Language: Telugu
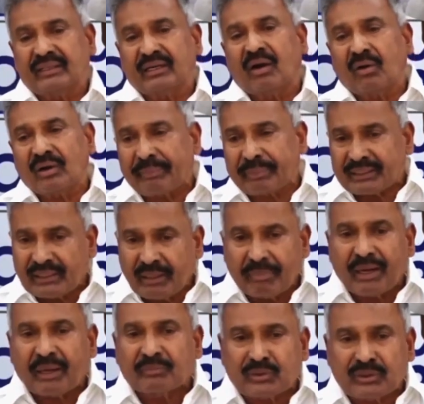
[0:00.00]
మీరు ఏదైనా ఉంటే
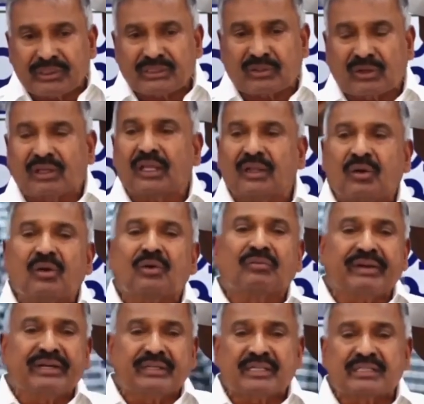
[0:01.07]
ప్రజాబలంతో చేసుకోవాలి
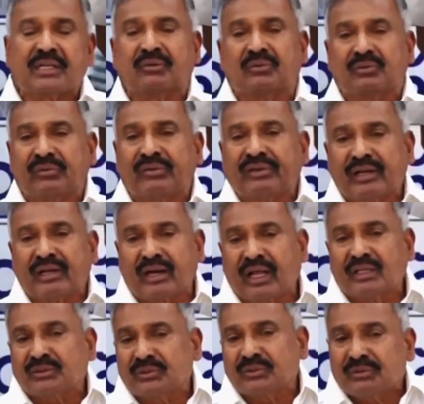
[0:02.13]
ఏదో ట్వీట్ చేశాడు
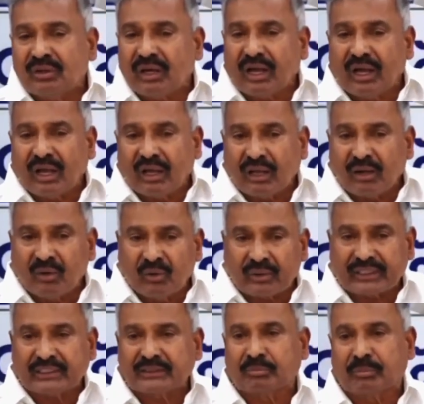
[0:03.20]
ట్వీట్లో రాజు
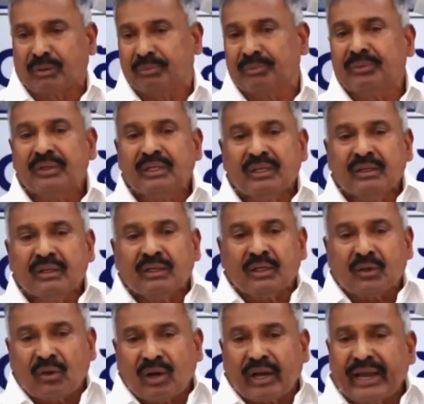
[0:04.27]
లోకేష్ బాబు
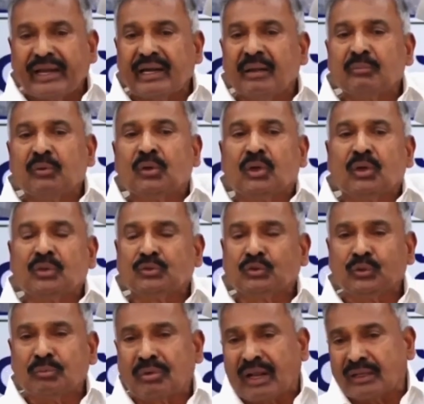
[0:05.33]
ఇంకొక ఆయనేమో
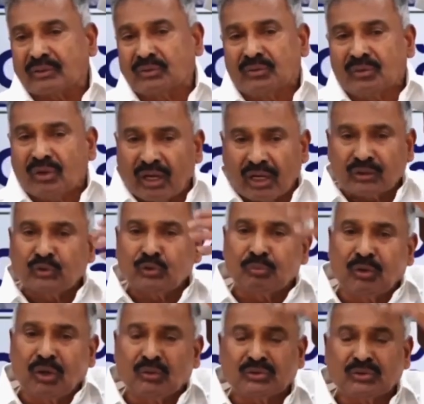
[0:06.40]
జూమ్ రాజు
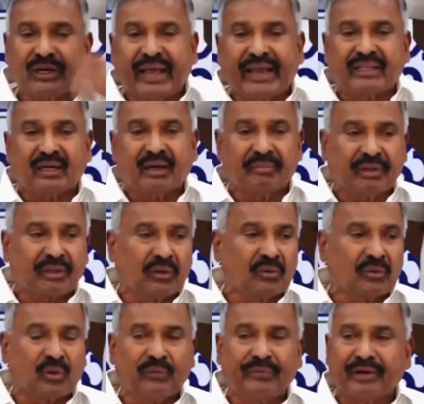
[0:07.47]
ఆ జూమ్లో కూర్చొని
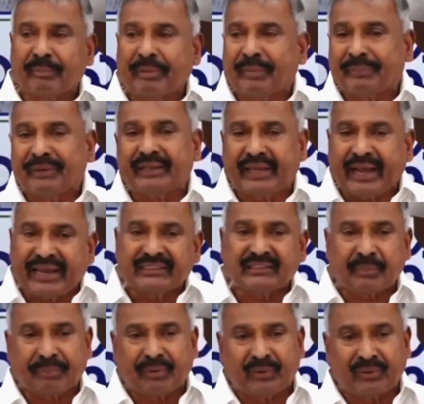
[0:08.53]
హైదరాబాద్లో కోవిడ్కి
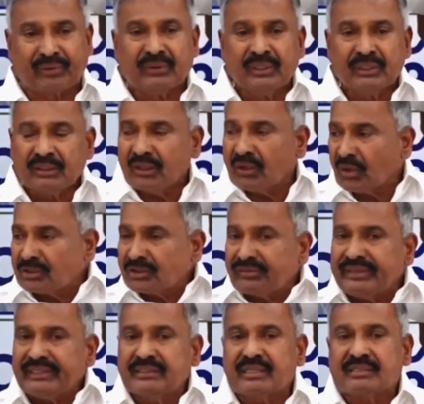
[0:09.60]
భయపడి ఆయన చెప్పేవాడు
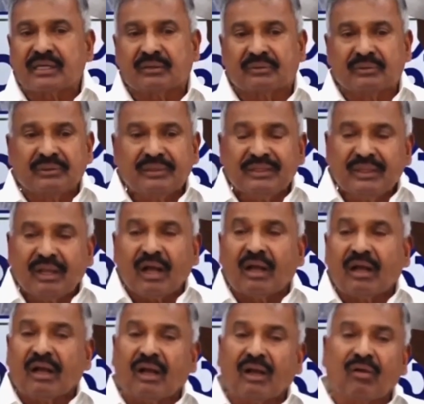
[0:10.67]
ఈరోజు ట్వీట్ చేశాడు
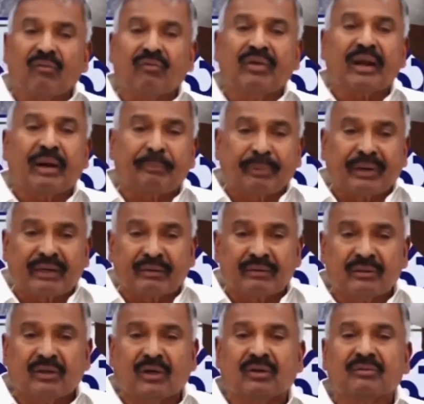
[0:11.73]

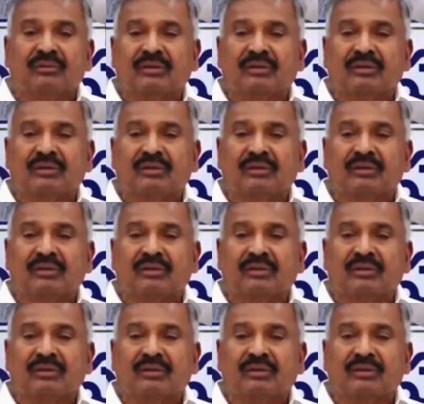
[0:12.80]
వీరప్పన్